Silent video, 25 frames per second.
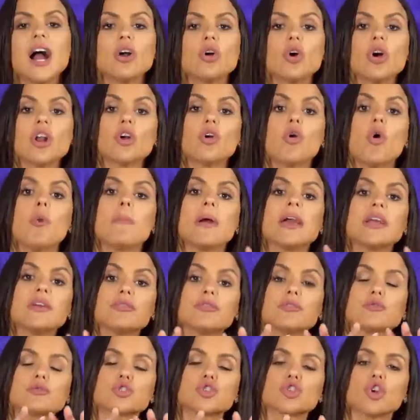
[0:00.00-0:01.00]
Agora, como é
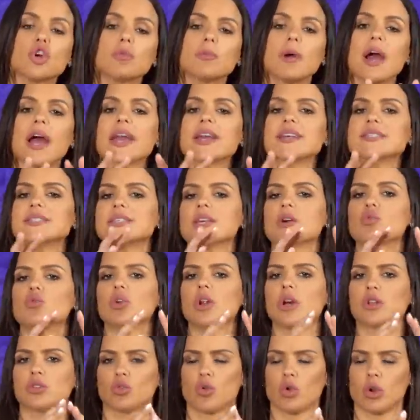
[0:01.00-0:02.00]
que funciona uma
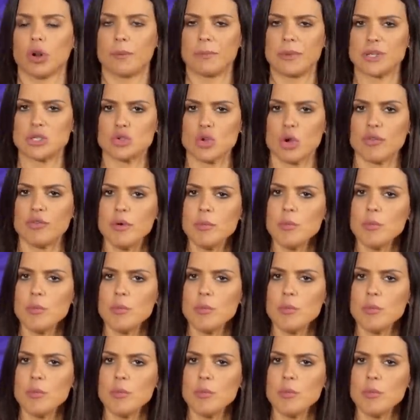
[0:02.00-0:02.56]
resseguradora, pessoal?